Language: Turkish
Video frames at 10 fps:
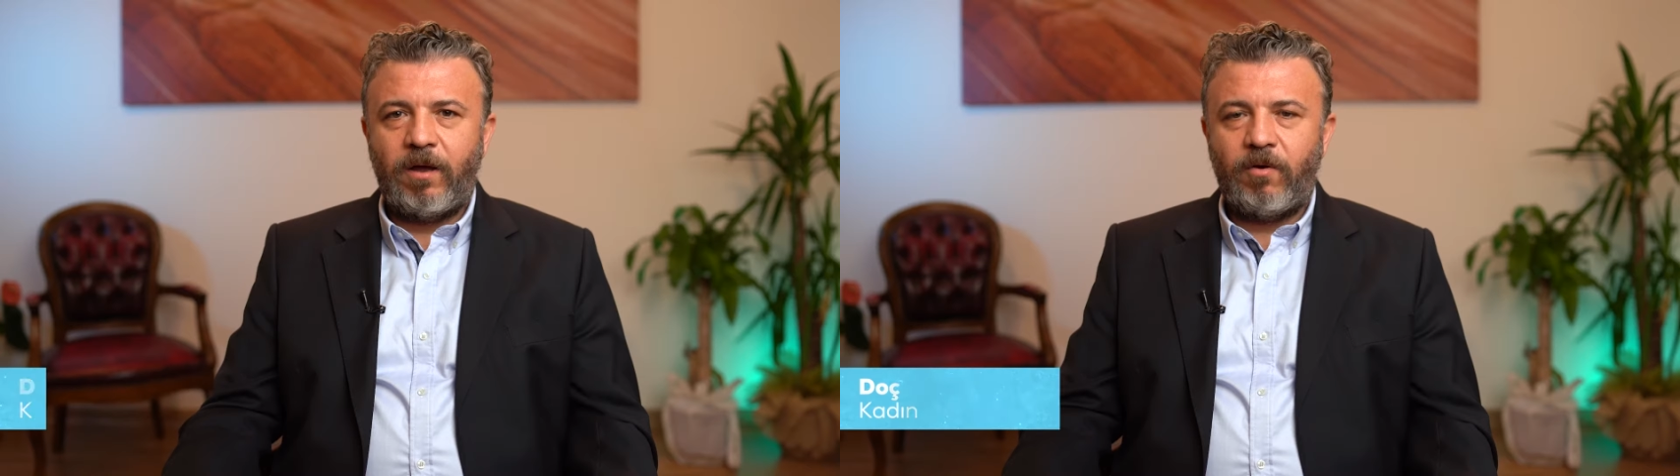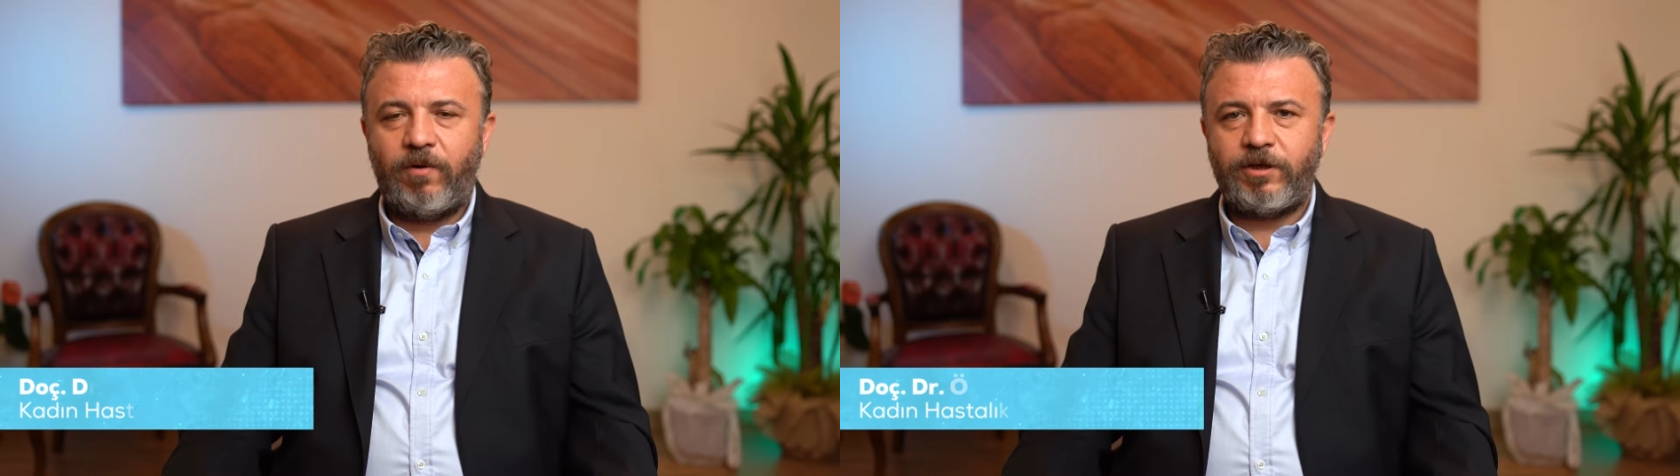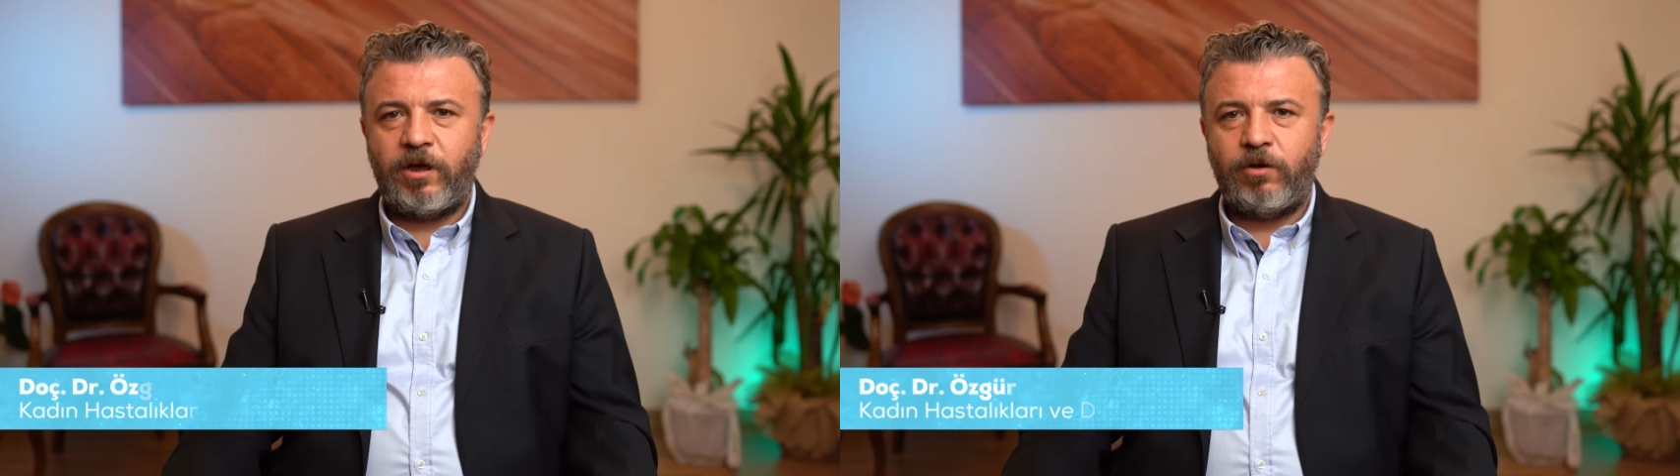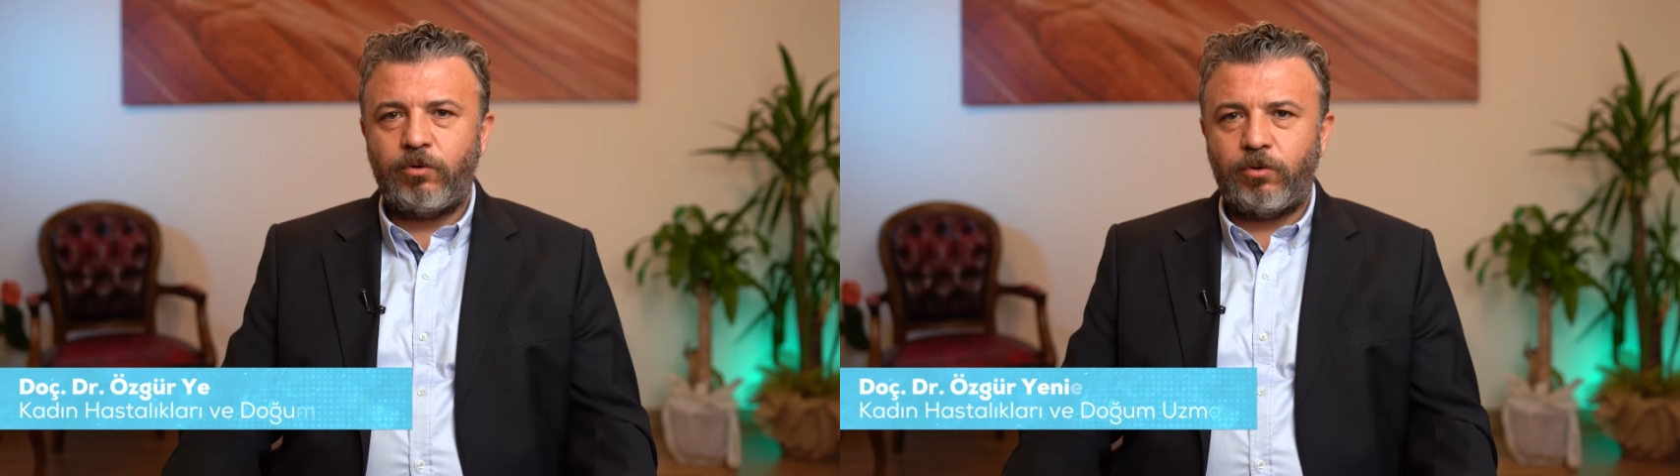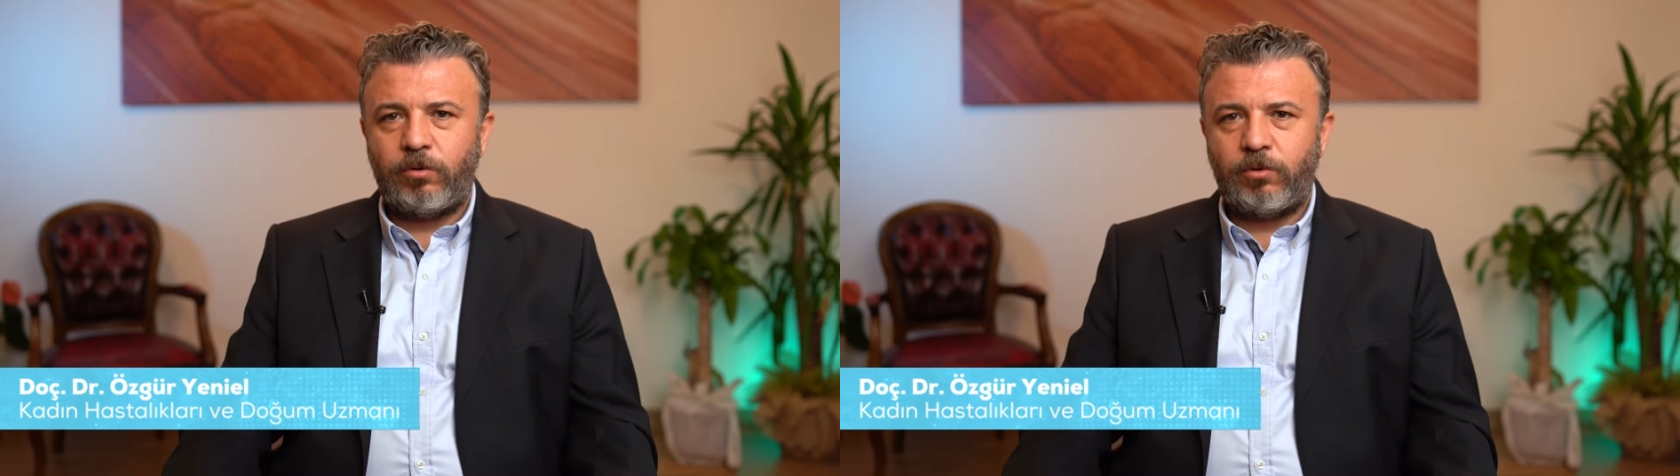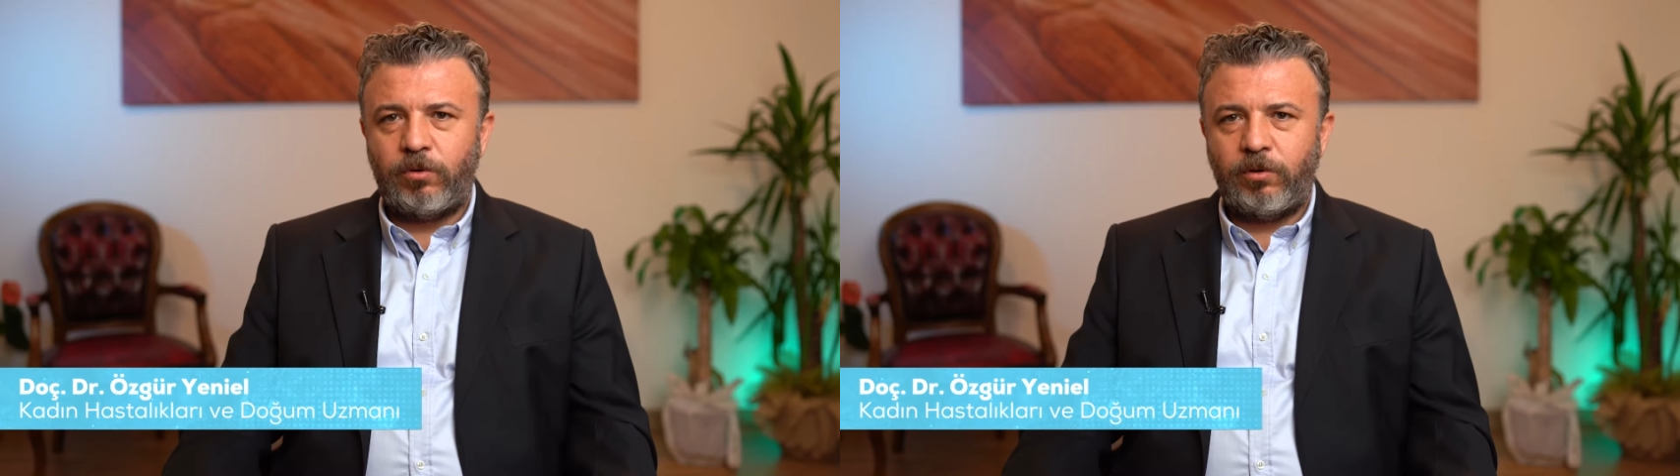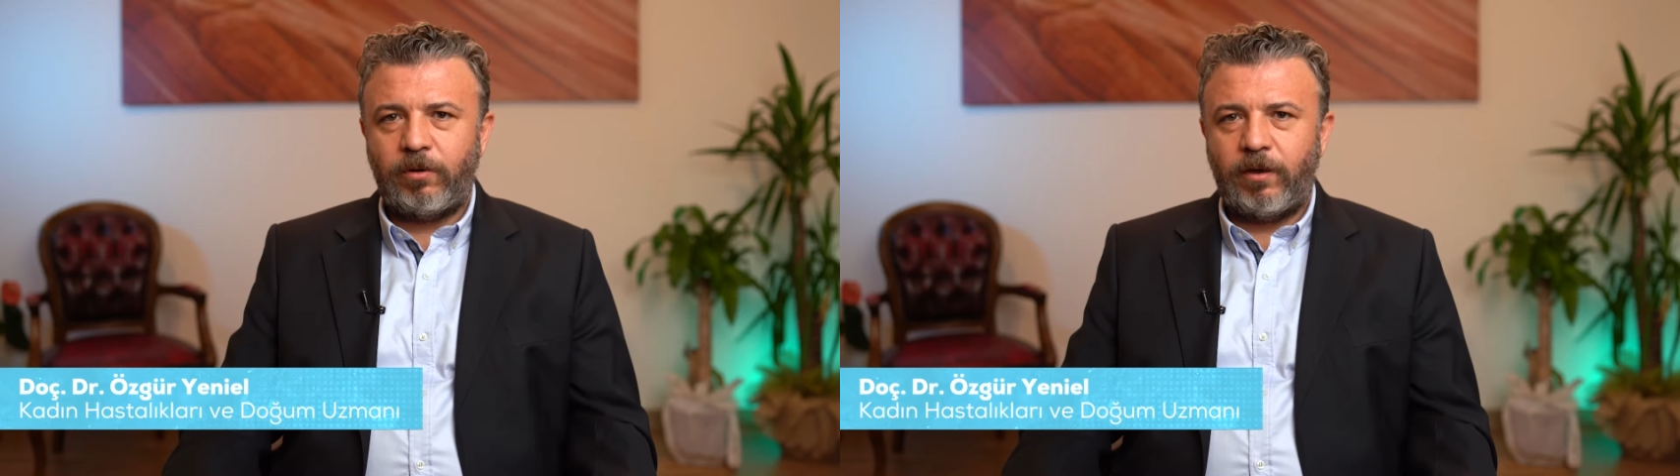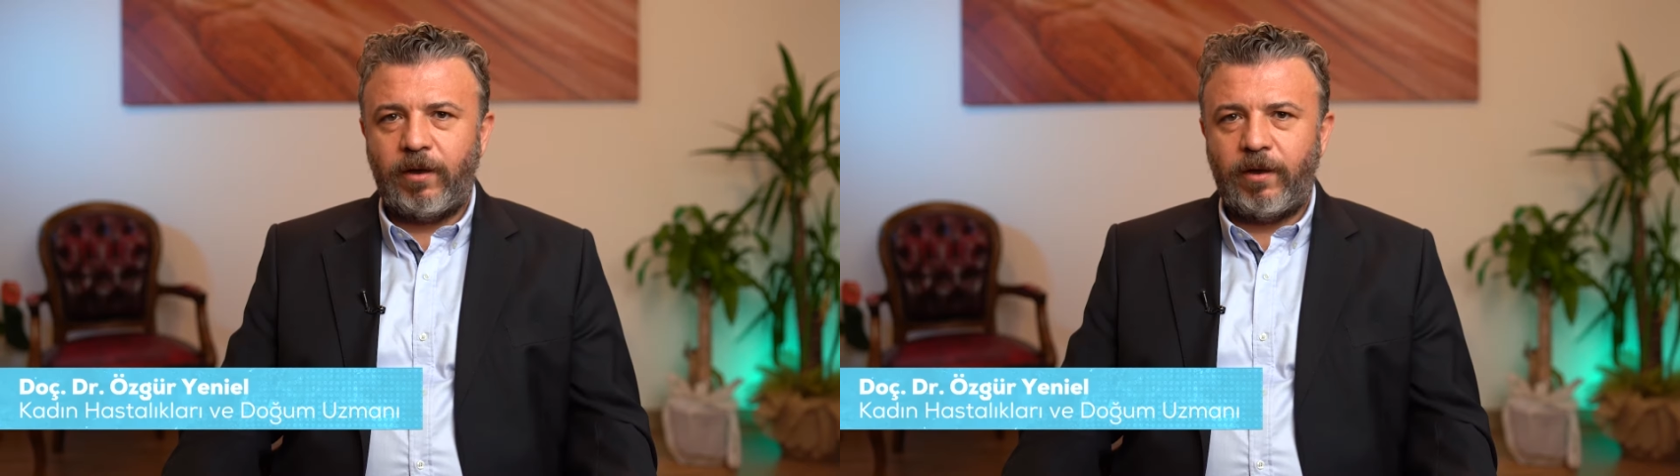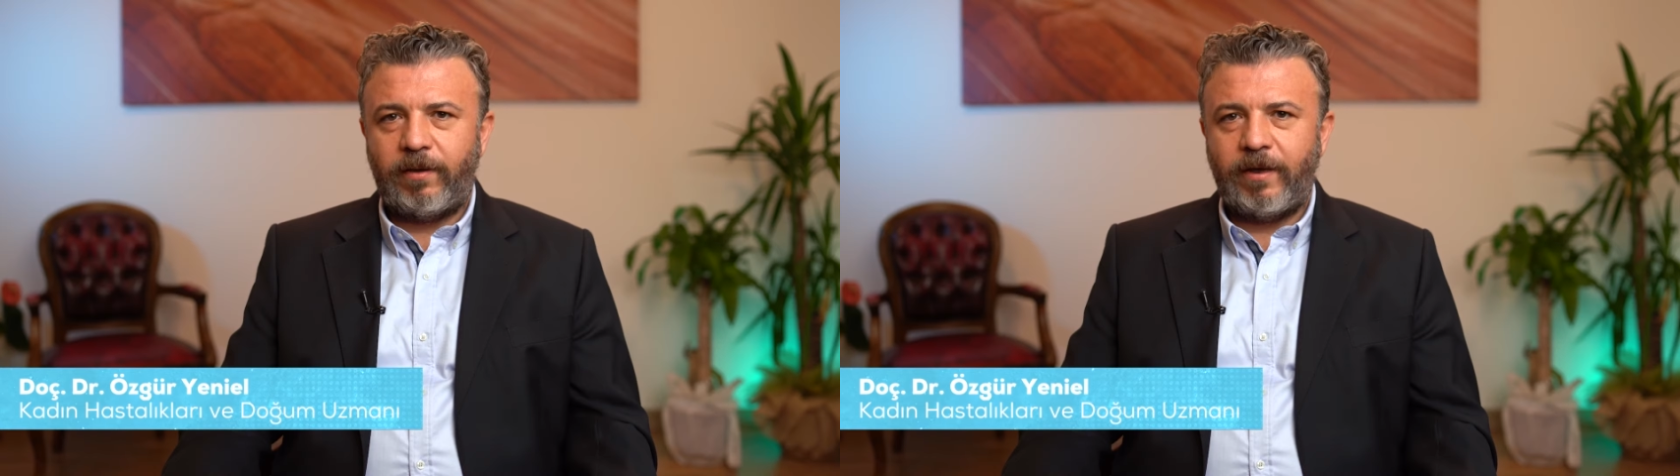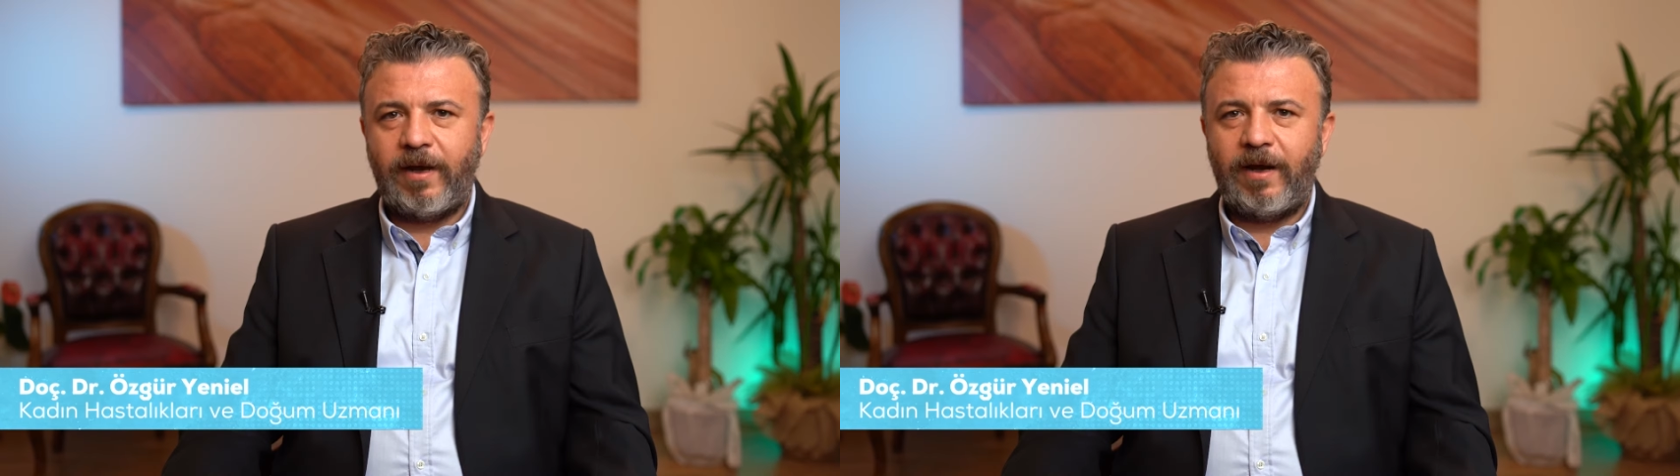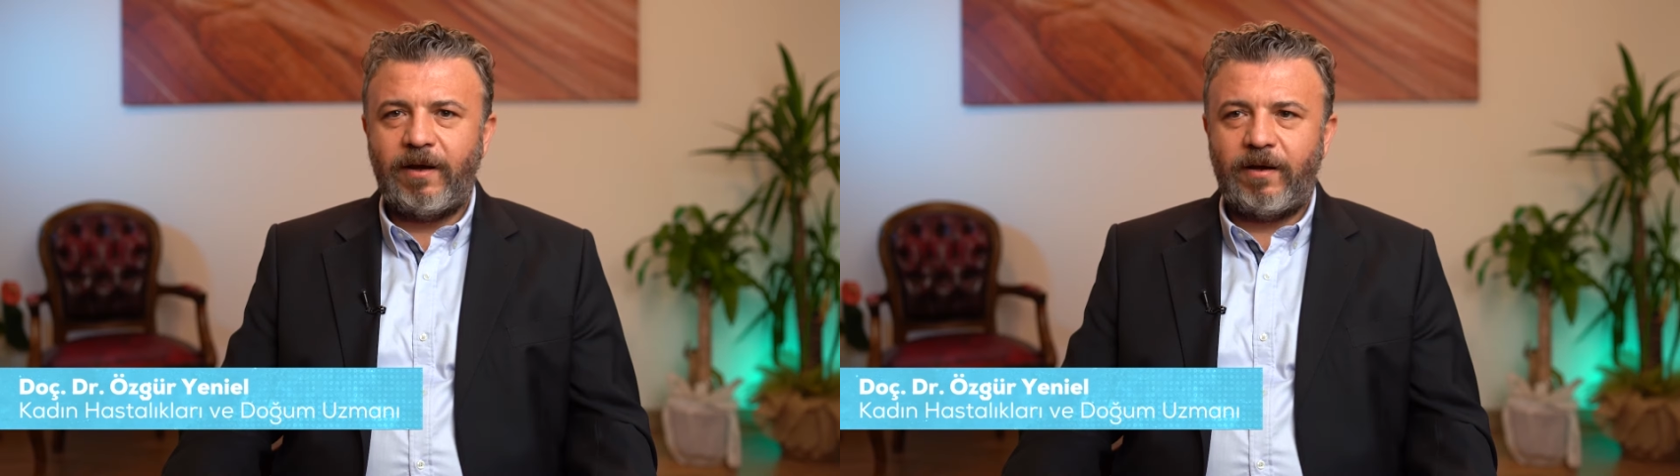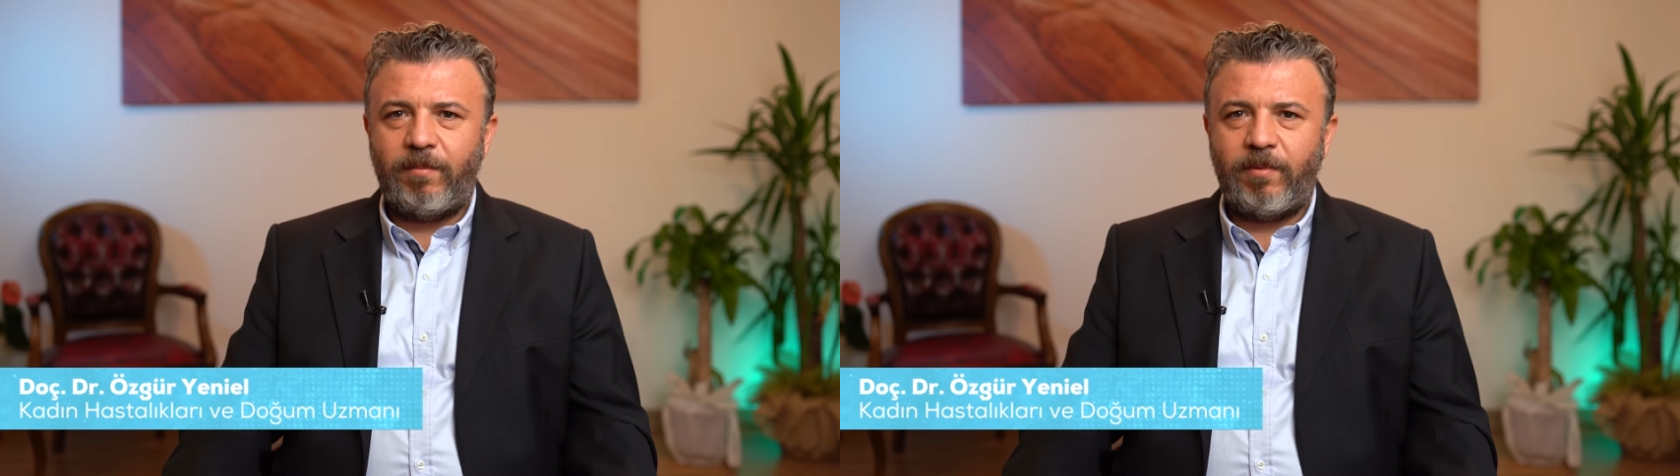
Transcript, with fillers: Vajen kuruluğu genellikle